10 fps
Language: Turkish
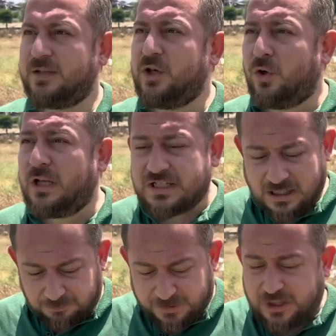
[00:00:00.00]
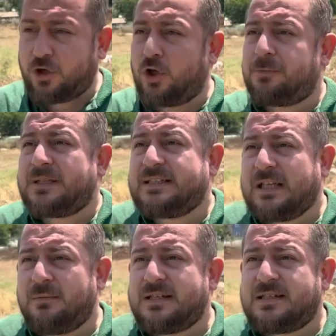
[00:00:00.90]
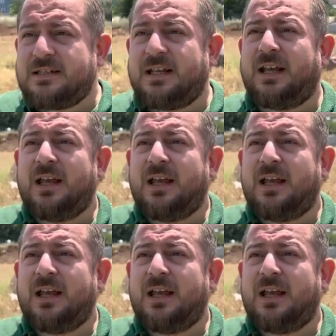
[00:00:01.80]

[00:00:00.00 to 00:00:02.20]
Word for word: Niye olacak? Biri görüp istemesin diye.